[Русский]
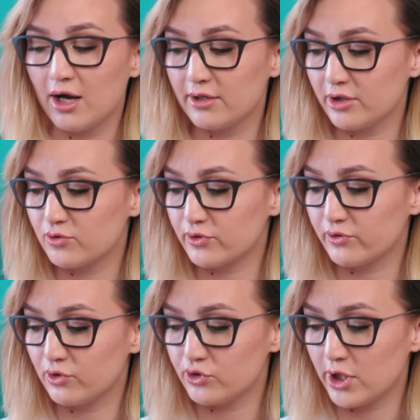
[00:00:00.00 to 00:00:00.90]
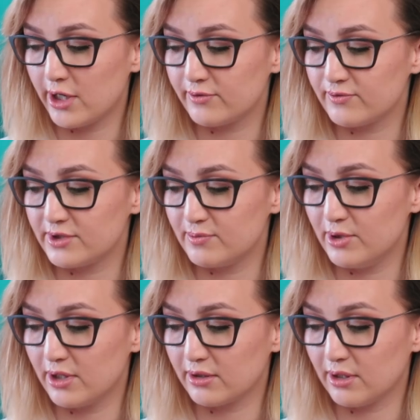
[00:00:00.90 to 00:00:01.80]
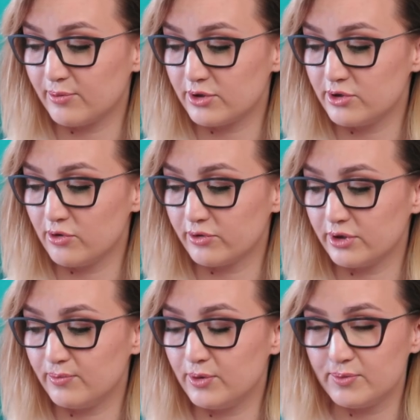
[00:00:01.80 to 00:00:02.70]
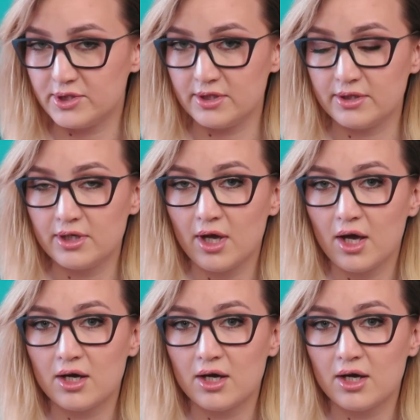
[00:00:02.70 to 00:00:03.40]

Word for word: она уже включает в себе определенные пептиды,